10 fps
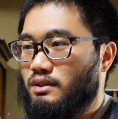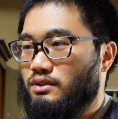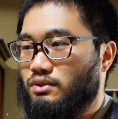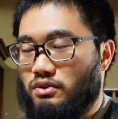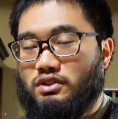
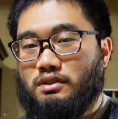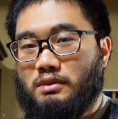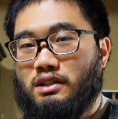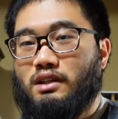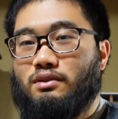少し
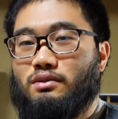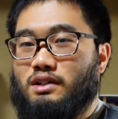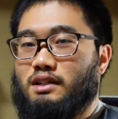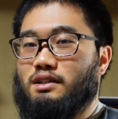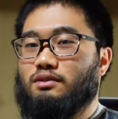見ていこう
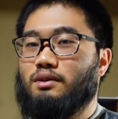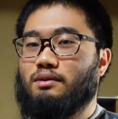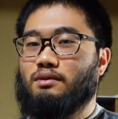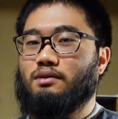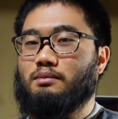かなと
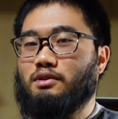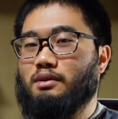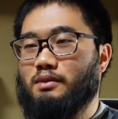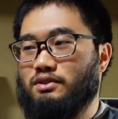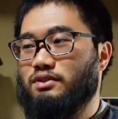思い
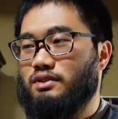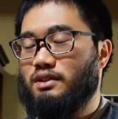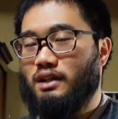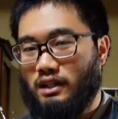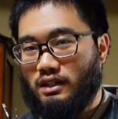ます。
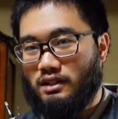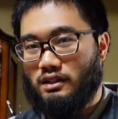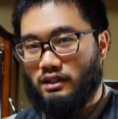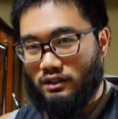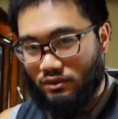はい、
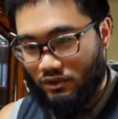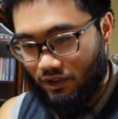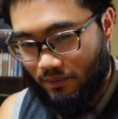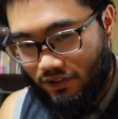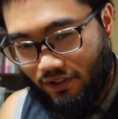ありがとうご
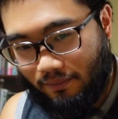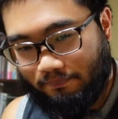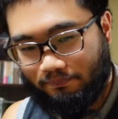ざいました。